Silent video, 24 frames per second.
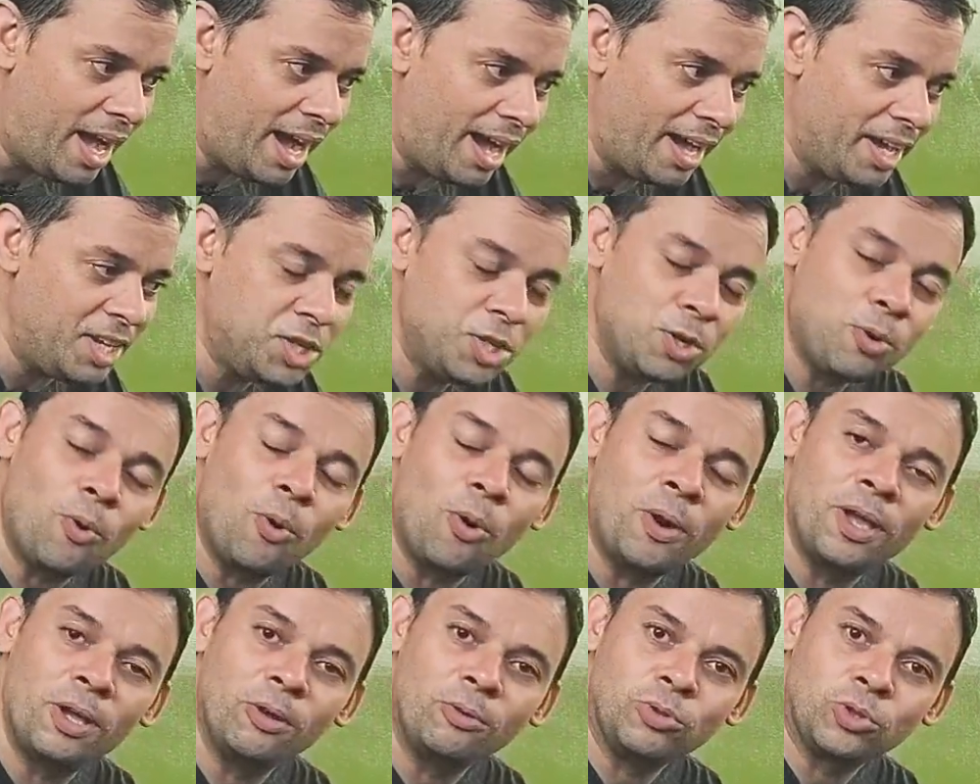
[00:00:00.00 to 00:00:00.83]
A gente
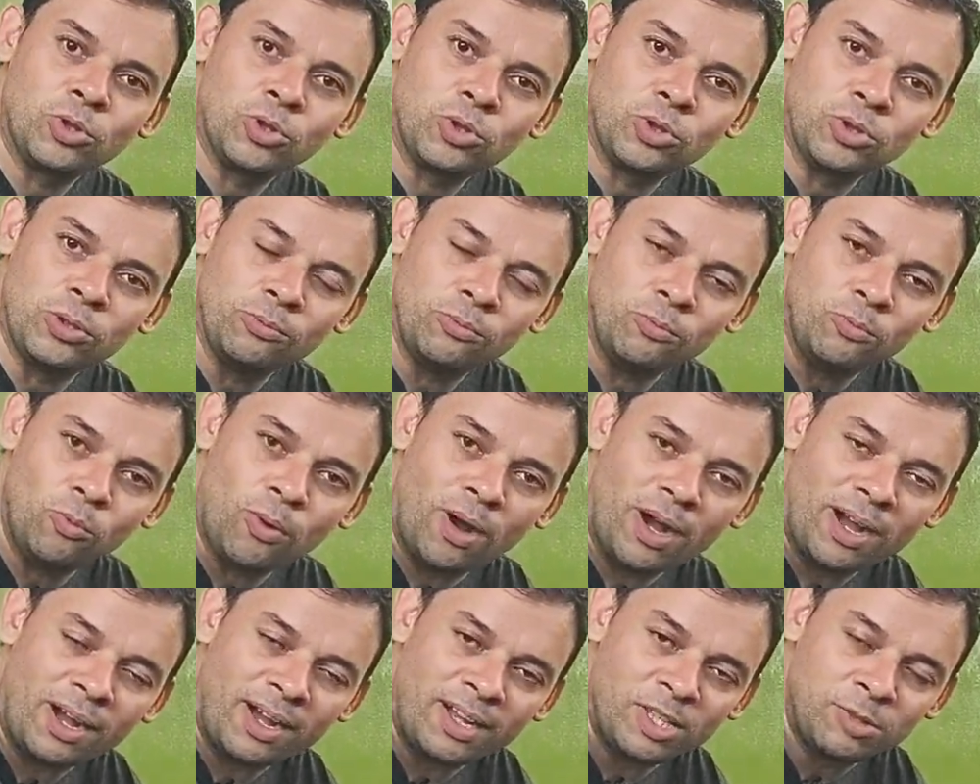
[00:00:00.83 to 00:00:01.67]
correu
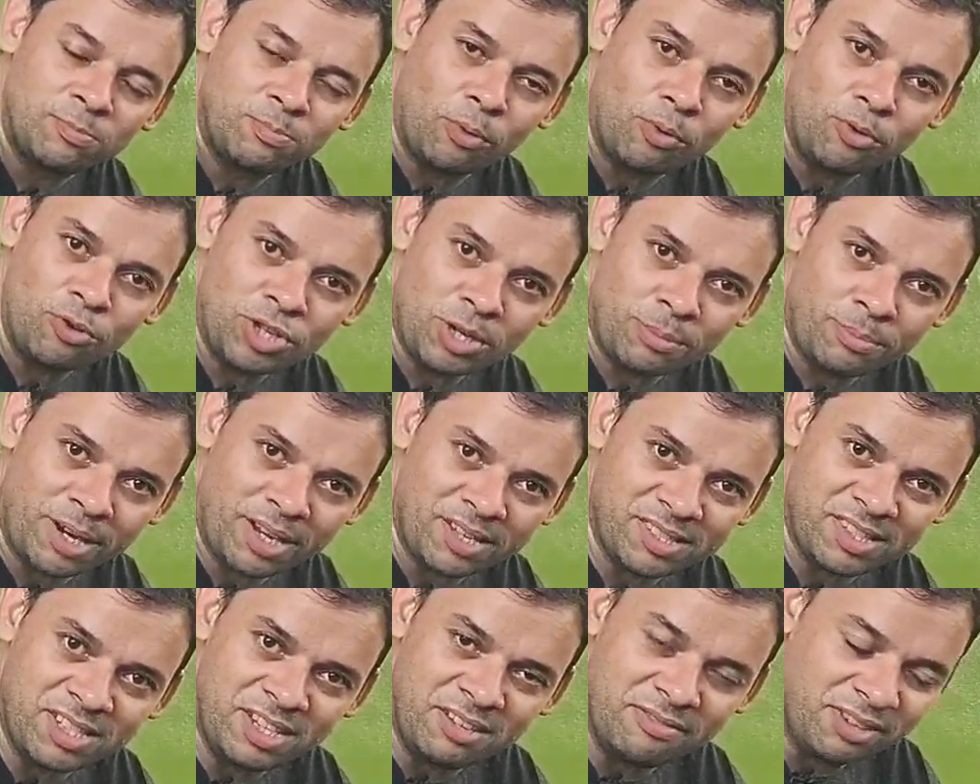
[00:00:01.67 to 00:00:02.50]
uma esponja
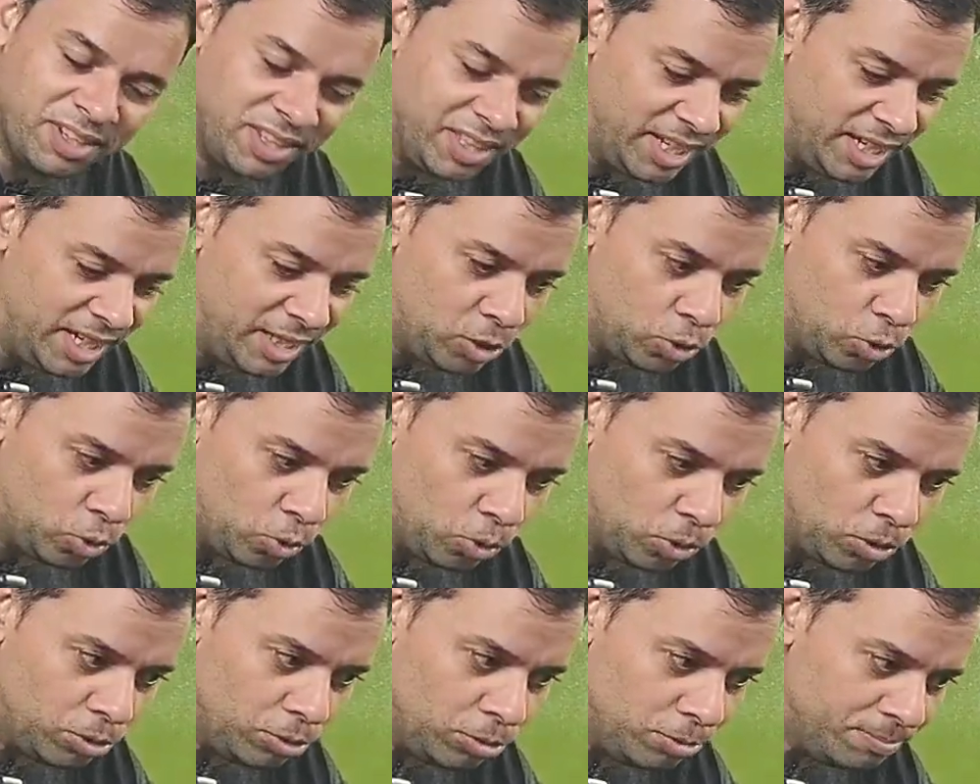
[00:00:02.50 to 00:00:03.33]
abrasiva nele
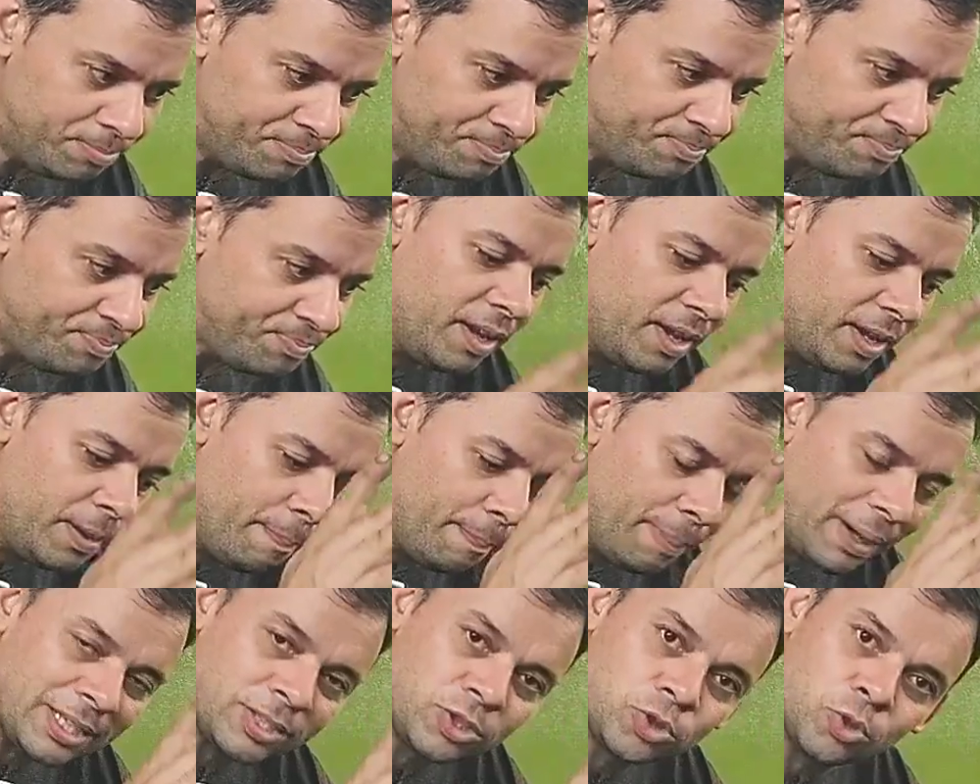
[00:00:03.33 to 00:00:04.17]
todo e
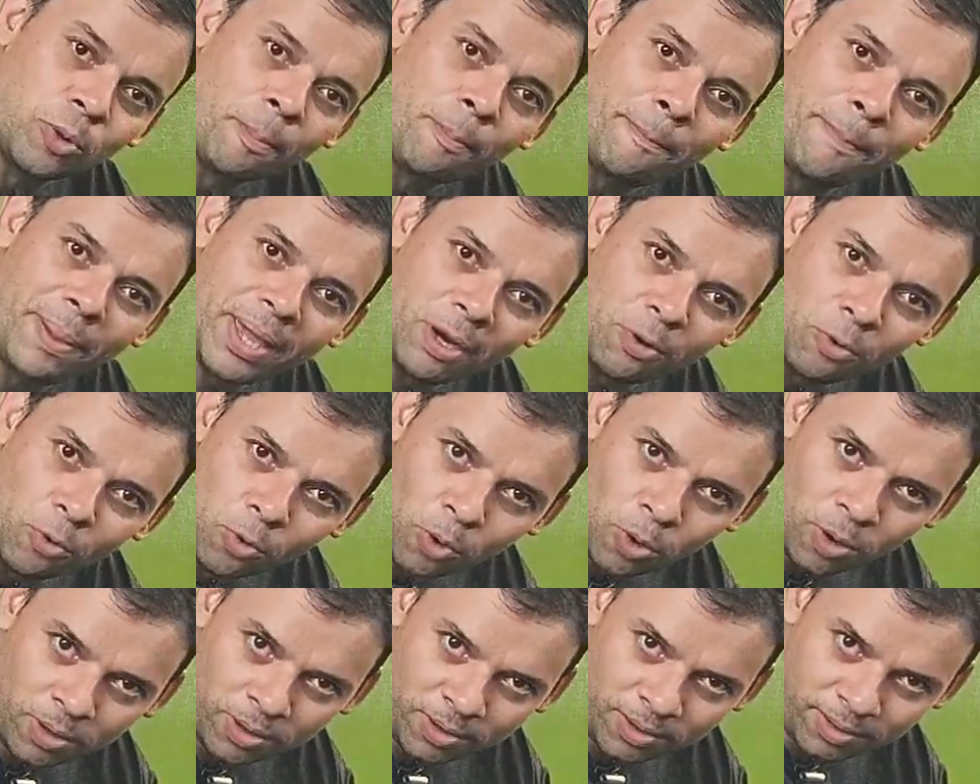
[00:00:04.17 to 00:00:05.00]
passou
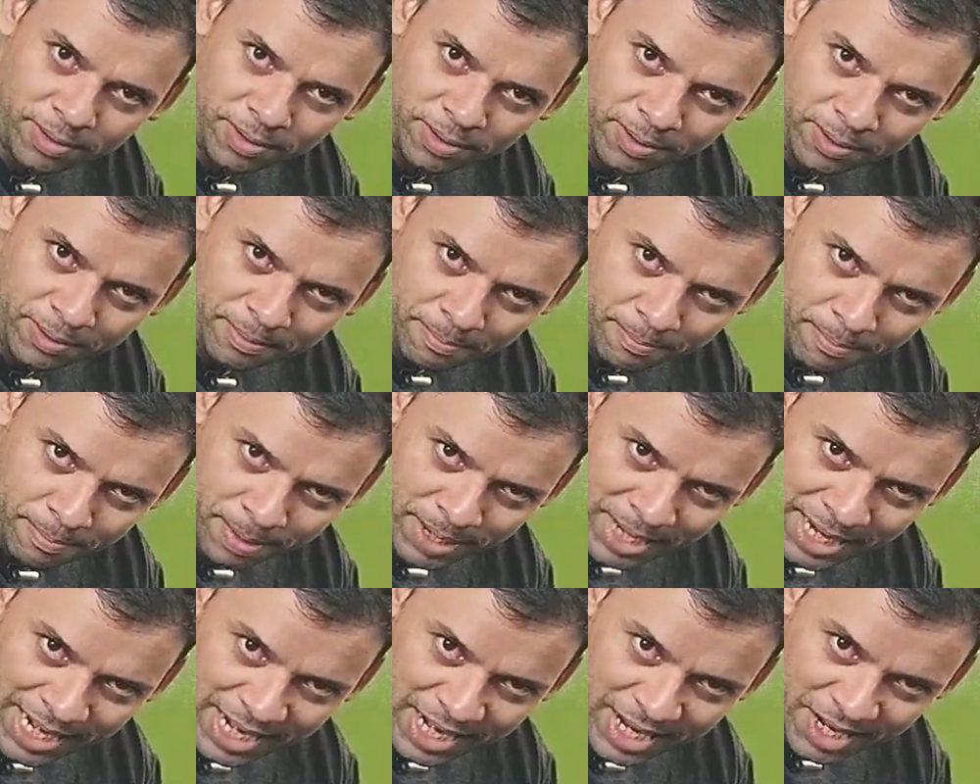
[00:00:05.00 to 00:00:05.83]
PU,
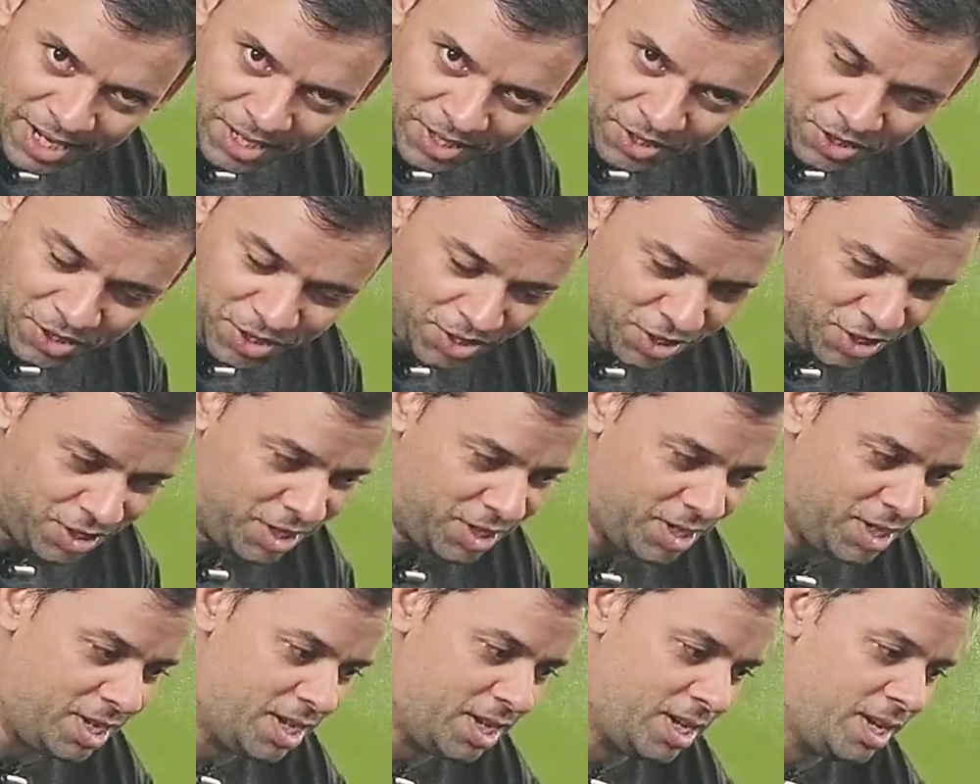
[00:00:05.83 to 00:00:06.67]
brilhante.